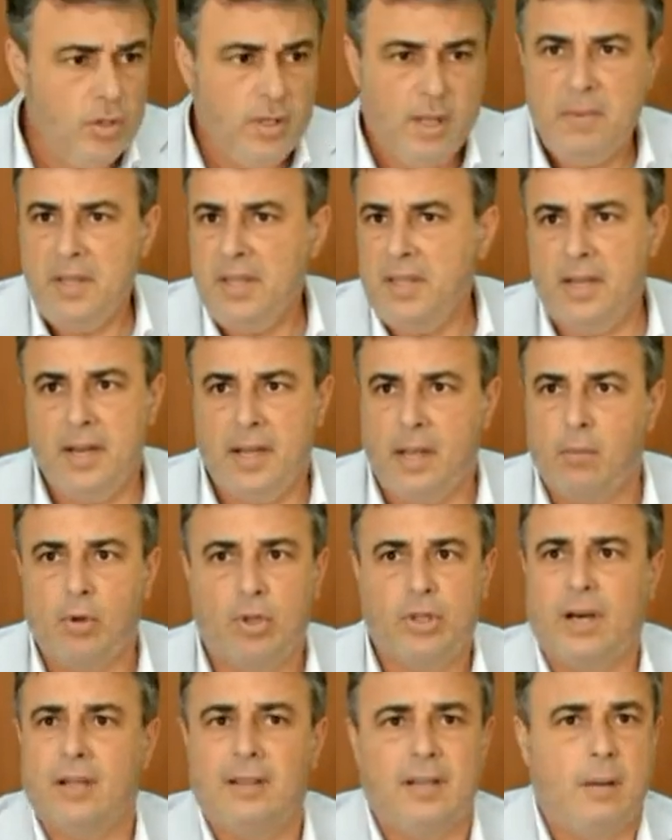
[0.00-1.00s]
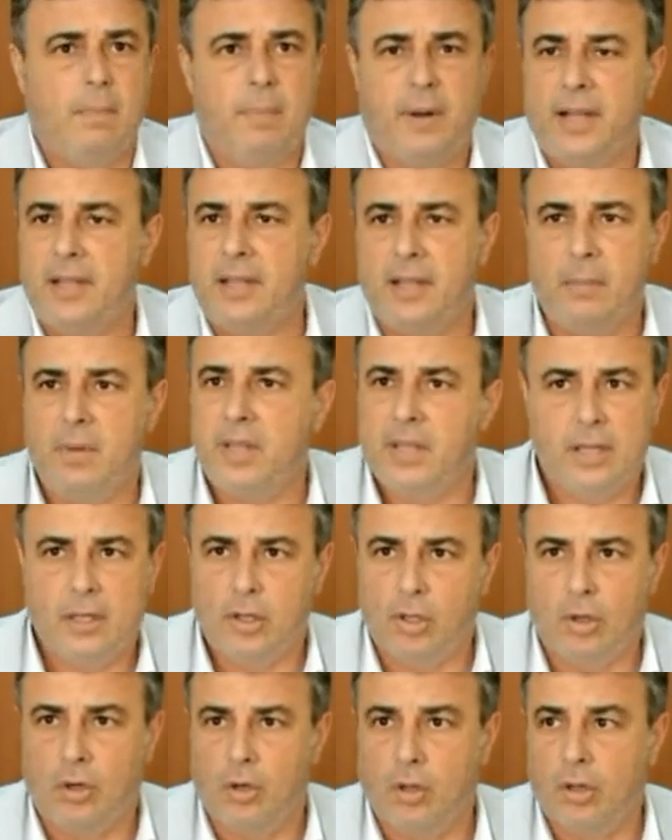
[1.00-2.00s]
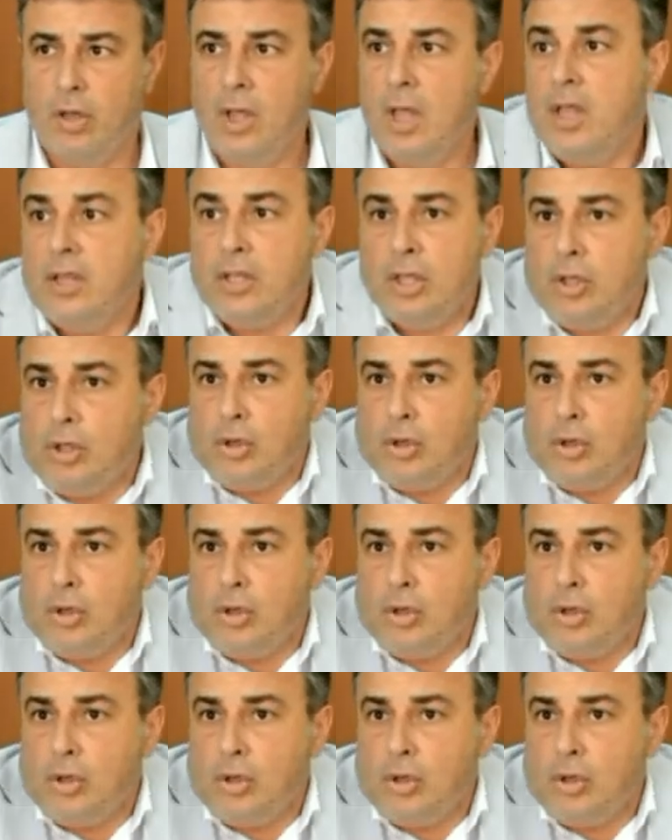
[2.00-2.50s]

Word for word: O sea, también tiene que mostrar transparentemente todo.